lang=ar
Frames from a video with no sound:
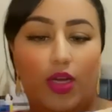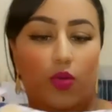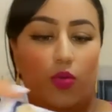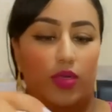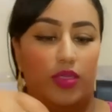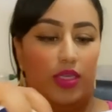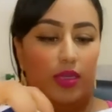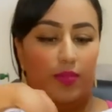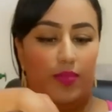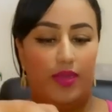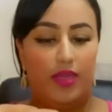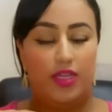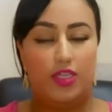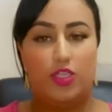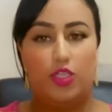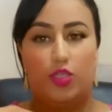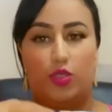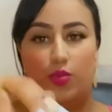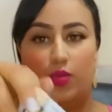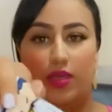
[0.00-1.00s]
هو تيبين
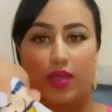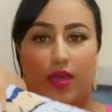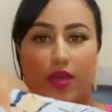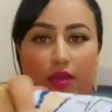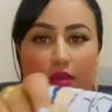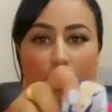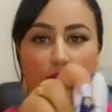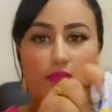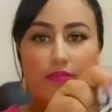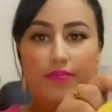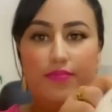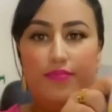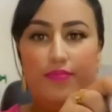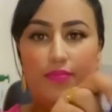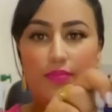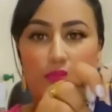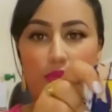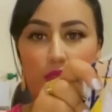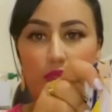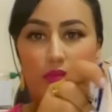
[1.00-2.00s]
شي شويه
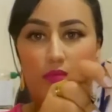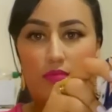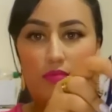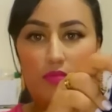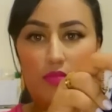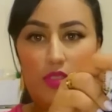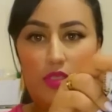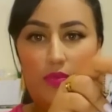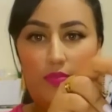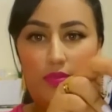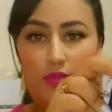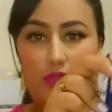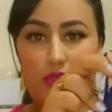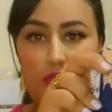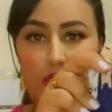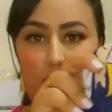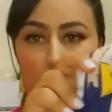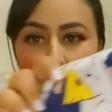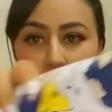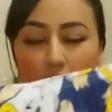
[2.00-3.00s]
ماشي
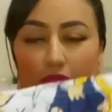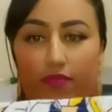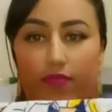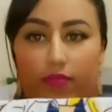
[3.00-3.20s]
بزاف